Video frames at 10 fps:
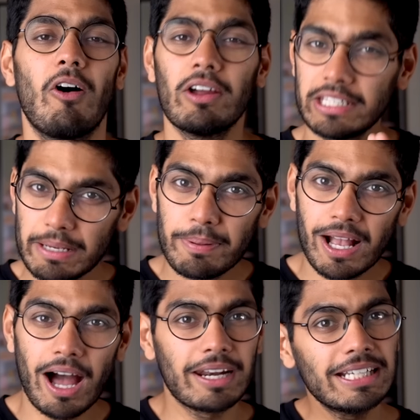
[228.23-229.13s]
और ये
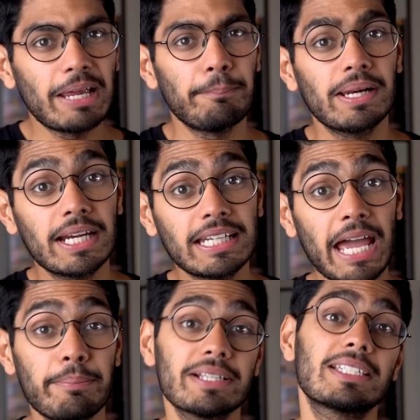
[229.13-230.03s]
भिखारी टेम्पल की
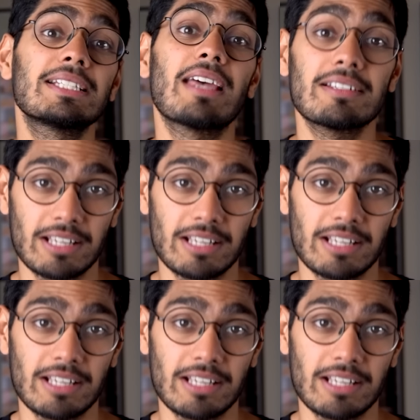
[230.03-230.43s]
टाइमिंग्स के साथ